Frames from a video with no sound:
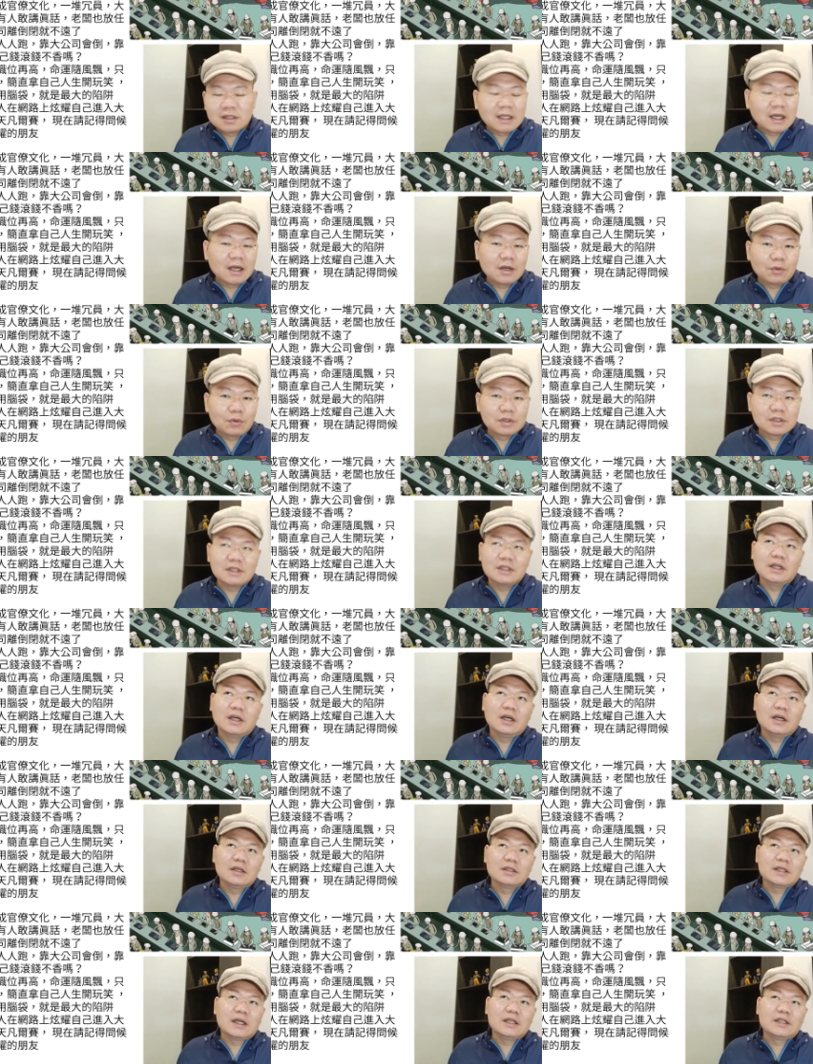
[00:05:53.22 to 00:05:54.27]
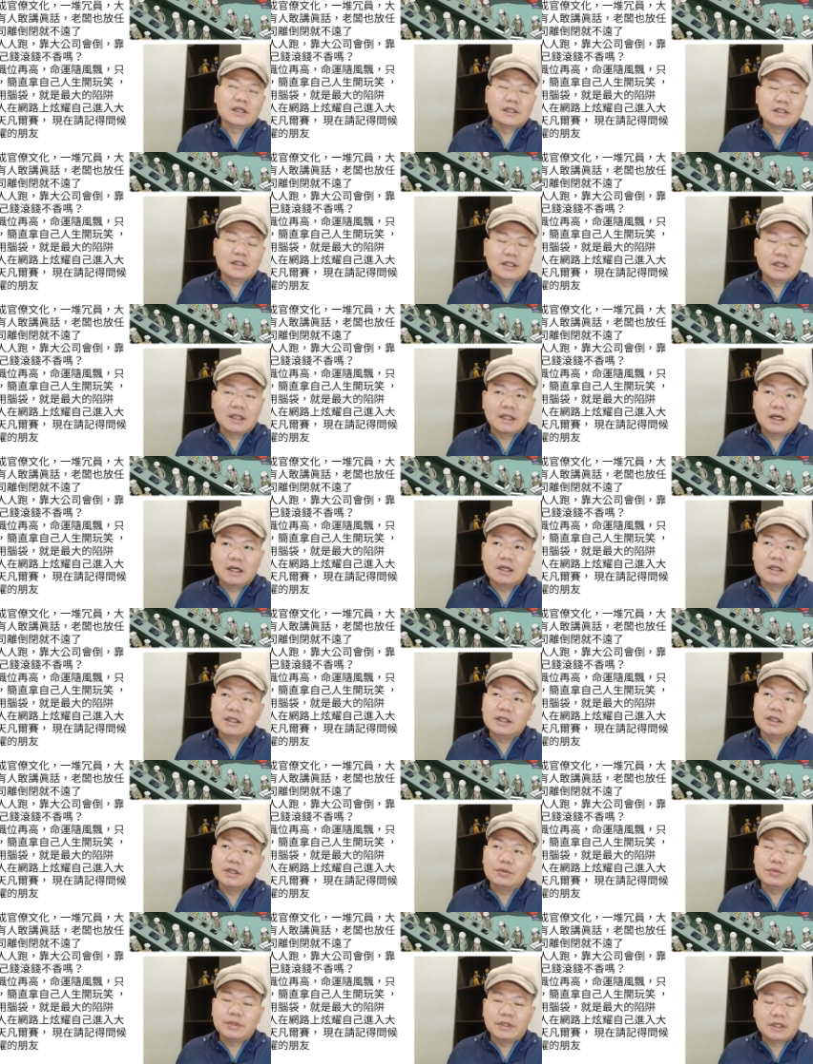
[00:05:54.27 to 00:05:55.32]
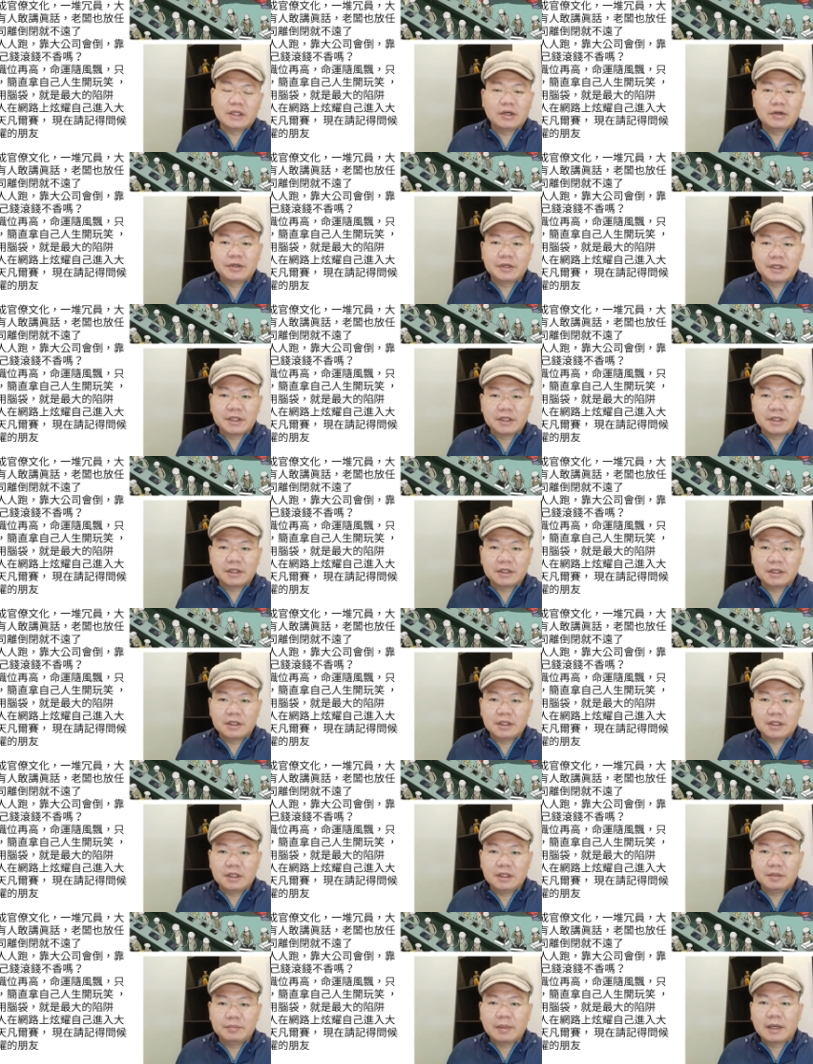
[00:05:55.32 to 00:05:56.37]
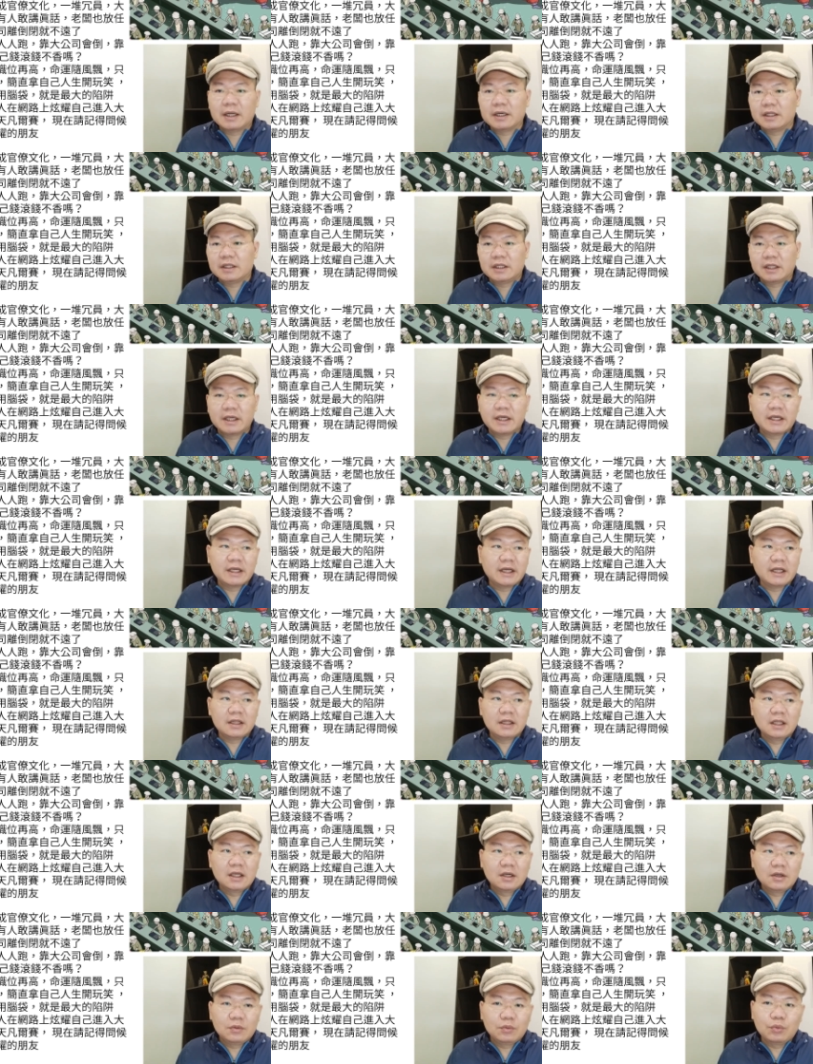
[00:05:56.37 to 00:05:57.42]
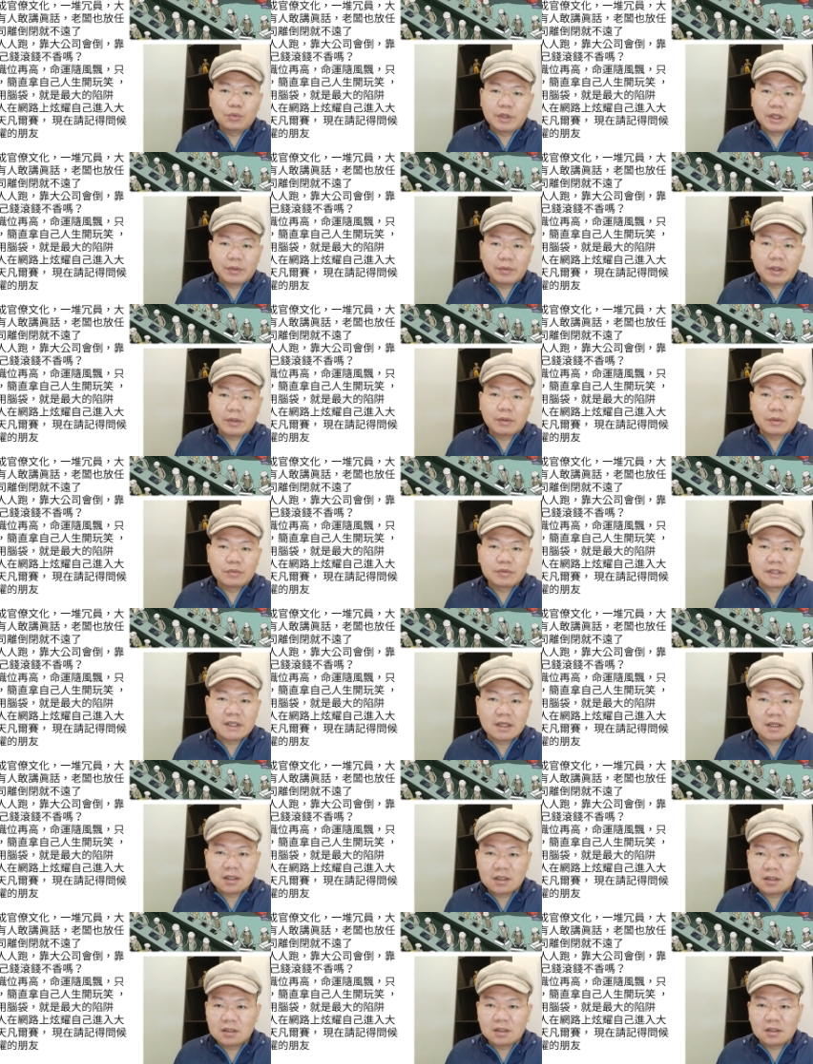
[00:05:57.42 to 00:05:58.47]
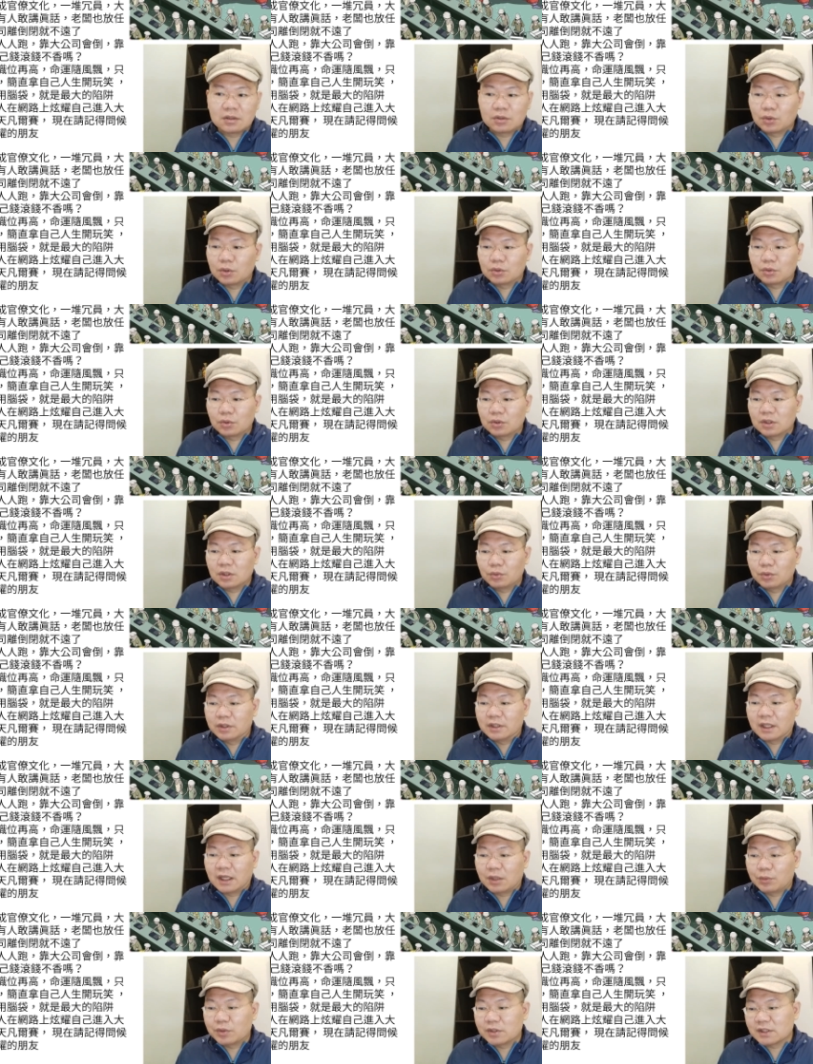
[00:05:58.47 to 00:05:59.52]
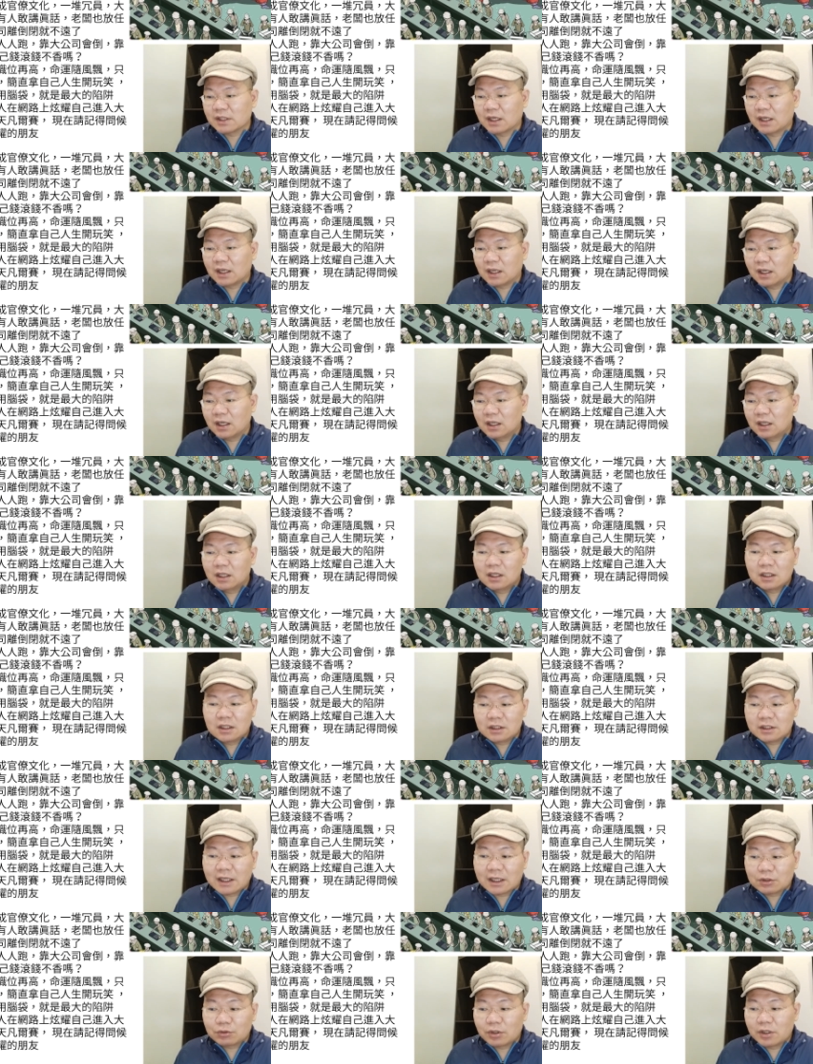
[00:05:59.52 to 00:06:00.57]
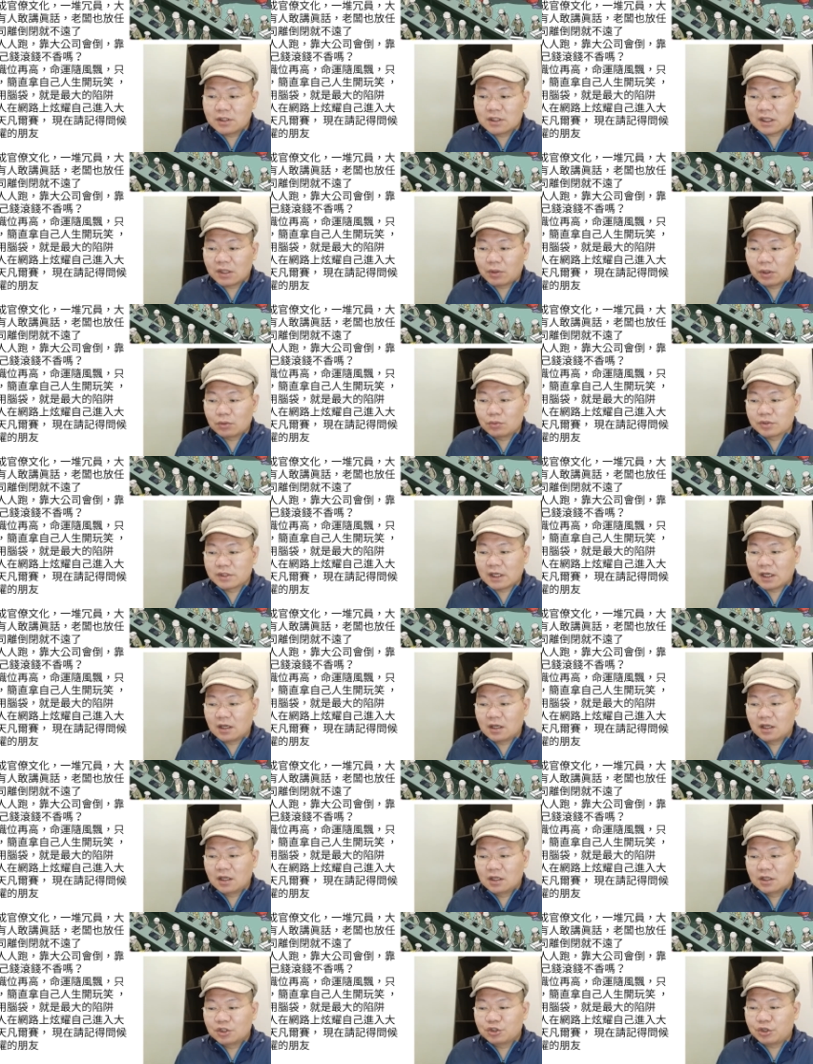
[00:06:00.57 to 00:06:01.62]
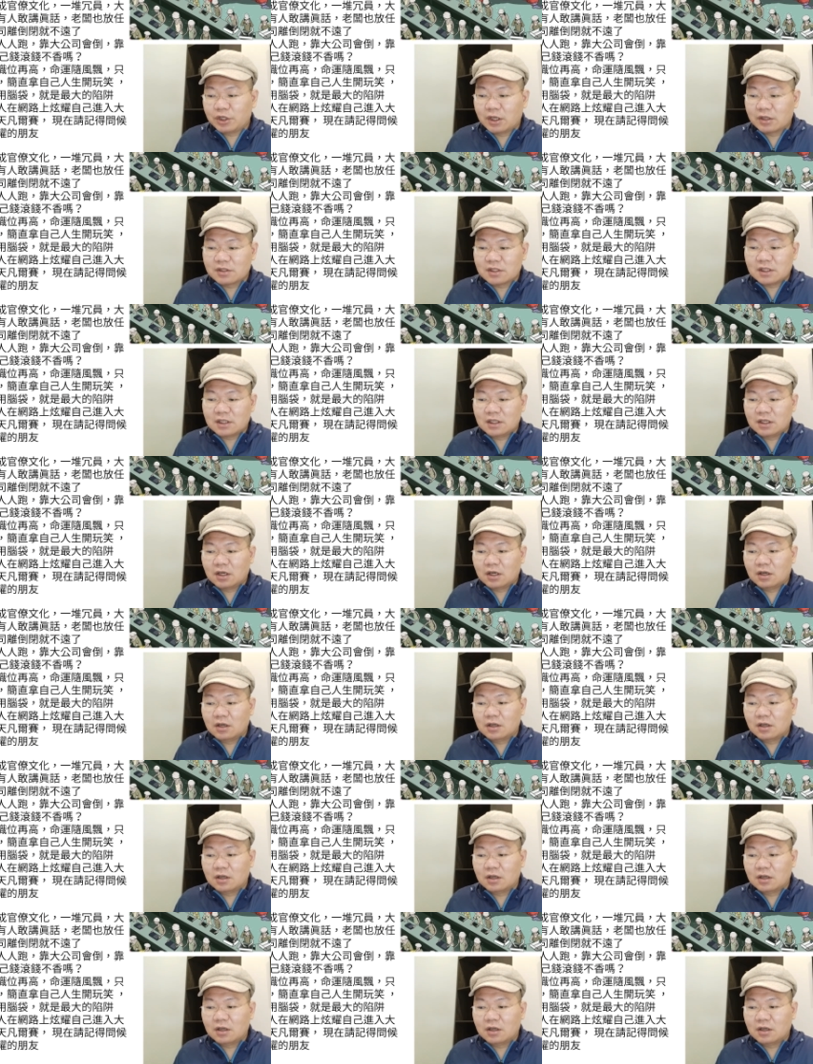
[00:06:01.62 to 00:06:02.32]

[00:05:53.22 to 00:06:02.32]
那我记得在前几年呢，二零一五年到二零一八年，你可以看。互联网网络上很多很多的论坛文章啊，一大堆人在网络上炫耀自己哦